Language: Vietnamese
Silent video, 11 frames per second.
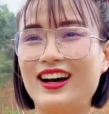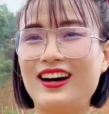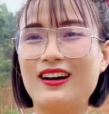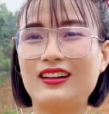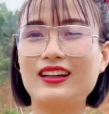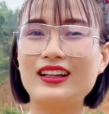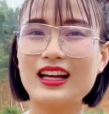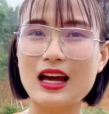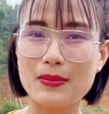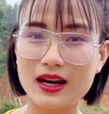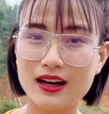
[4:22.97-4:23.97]
uh, cứng
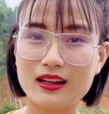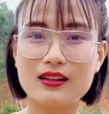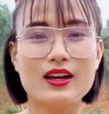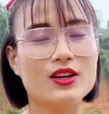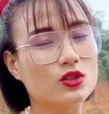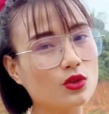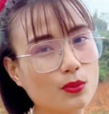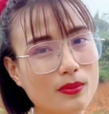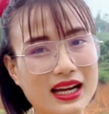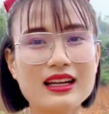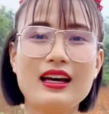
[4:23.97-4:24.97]
cáp hơn
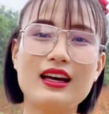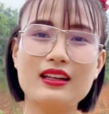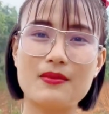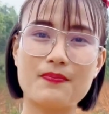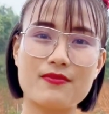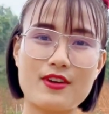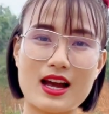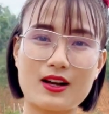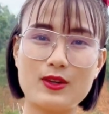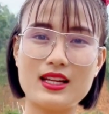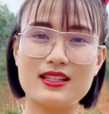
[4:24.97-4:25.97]
sung mãn hơn
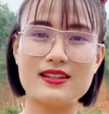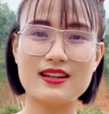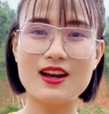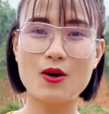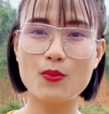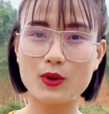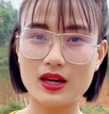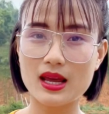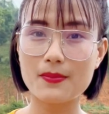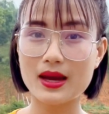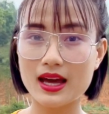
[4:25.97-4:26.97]
và có thể chiến đấu một
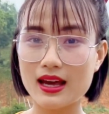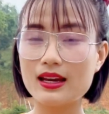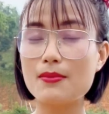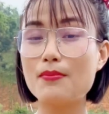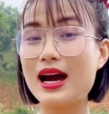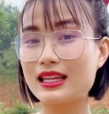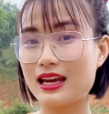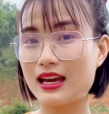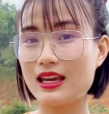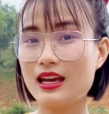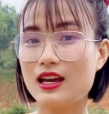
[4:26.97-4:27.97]
đêm 2 đến 3
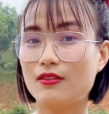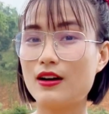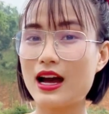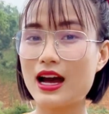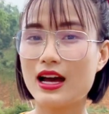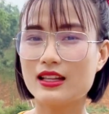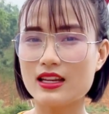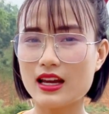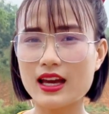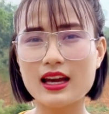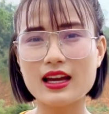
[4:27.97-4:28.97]
nháy và
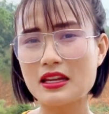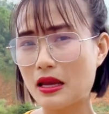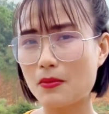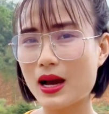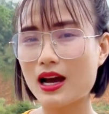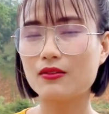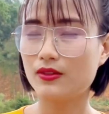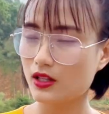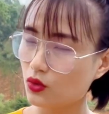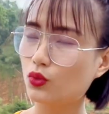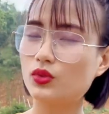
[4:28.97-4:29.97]
nháy 2, nháy 3
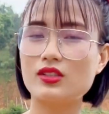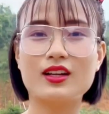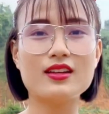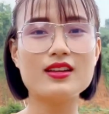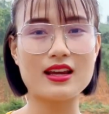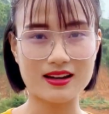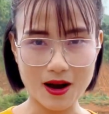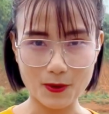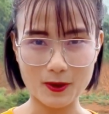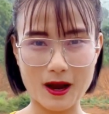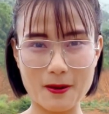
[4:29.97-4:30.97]
vẫn sung sướng như nháy
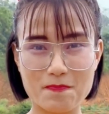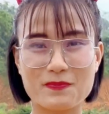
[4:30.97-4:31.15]
đầu nhá.